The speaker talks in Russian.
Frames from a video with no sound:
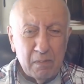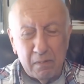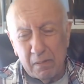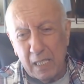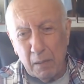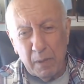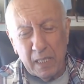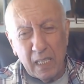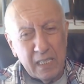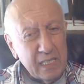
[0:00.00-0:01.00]

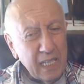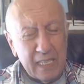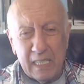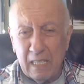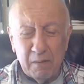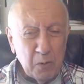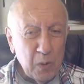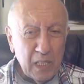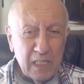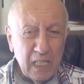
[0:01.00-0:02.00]
криминалитета, вы
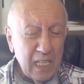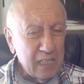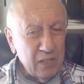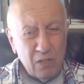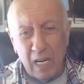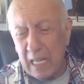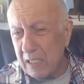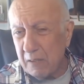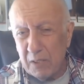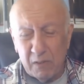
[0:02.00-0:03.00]
уходили от
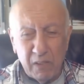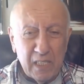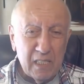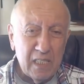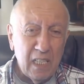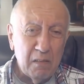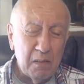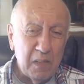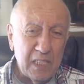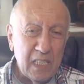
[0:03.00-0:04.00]
драгс, вы своих детей
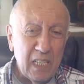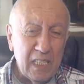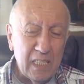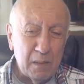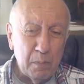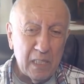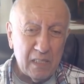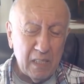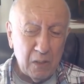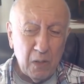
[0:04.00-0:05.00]
вывозили из мест,
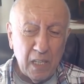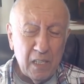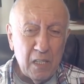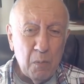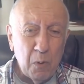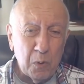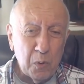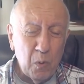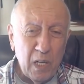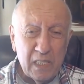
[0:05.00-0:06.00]
в которых они не могут
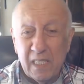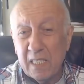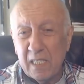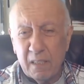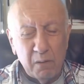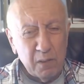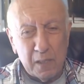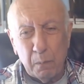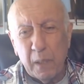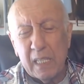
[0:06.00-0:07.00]
гулять, ездить на
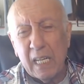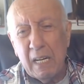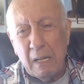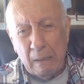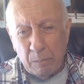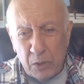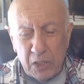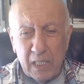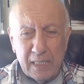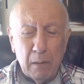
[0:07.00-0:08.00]
велосипедах.
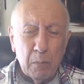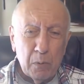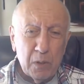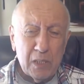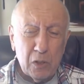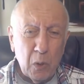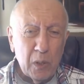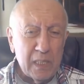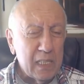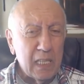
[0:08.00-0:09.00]
Сейчас там будут
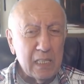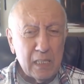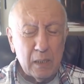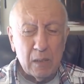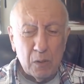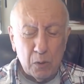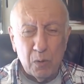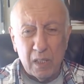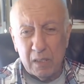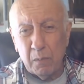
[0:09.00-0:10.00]
строиться,
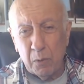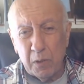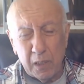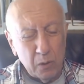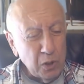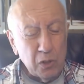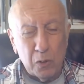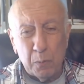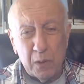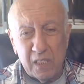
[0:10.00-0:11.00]
государство будет это очень
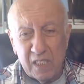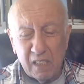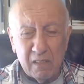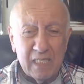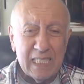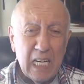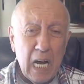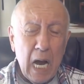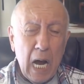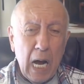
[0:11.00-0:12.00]
субсидировать,
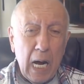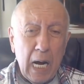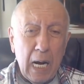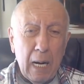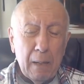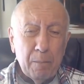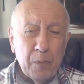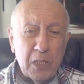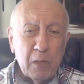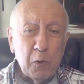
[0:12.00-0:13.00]
а,
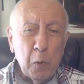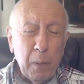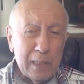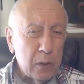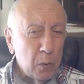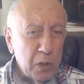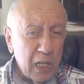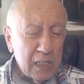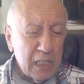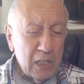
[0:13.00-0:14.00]
значит, выкупаться
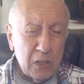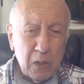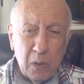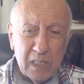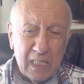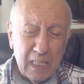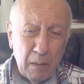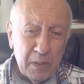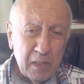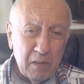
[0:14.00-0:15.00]
участки и строиться
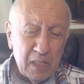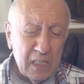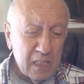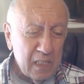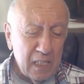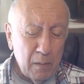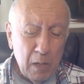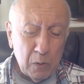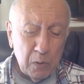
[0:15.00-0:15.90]
там на квартирные дома, куда